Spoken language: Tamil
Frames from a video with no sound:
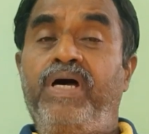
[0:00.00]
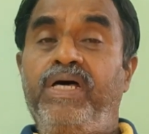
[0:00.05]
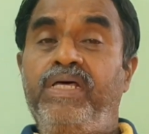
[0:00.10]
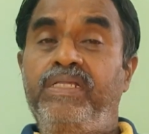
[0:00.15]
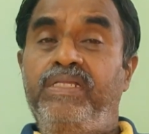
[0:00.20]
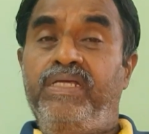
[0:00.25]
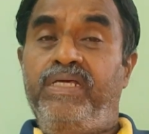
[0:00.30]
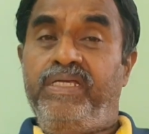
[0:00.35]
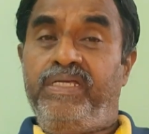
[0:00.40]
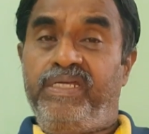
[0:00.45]

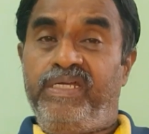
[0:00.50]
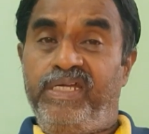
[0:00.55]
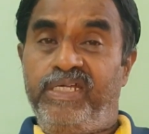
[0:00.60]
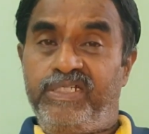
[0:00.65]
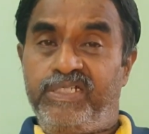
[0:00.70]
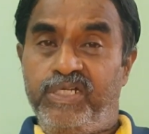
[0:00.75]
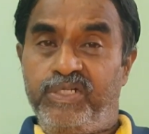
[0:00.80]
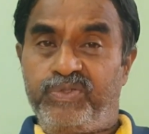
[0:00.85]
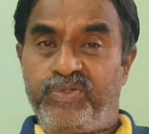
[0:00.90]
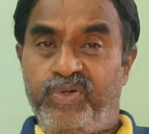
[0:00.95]
அதுதான்
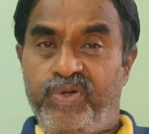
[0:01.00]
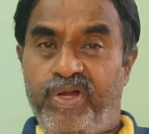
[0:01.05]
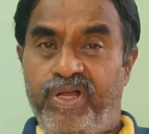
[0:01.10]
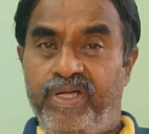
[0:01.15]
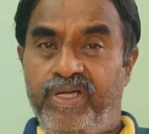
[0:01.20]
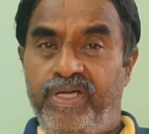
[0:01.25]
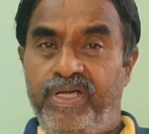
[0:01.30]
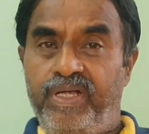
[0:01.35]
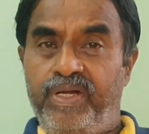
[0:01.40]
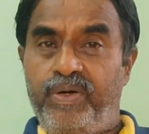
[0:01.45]
இங்கிலீஷில்
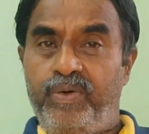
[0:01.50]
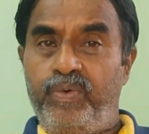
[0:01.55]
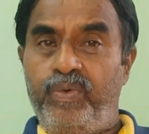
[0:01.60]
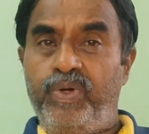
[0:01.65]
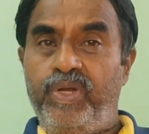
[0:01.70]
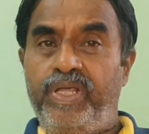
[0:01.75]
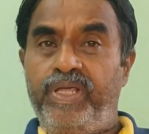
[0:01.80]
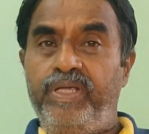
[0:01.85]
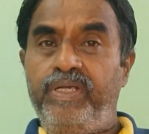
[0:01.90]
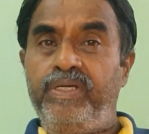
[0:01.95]
சொல்கிறாங்க
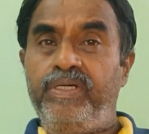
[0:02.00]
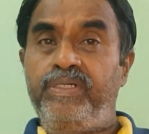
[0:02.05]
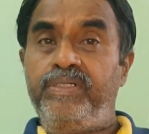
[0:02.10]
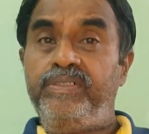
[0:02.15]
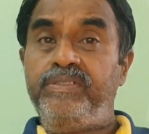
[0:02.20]
ரோலிங்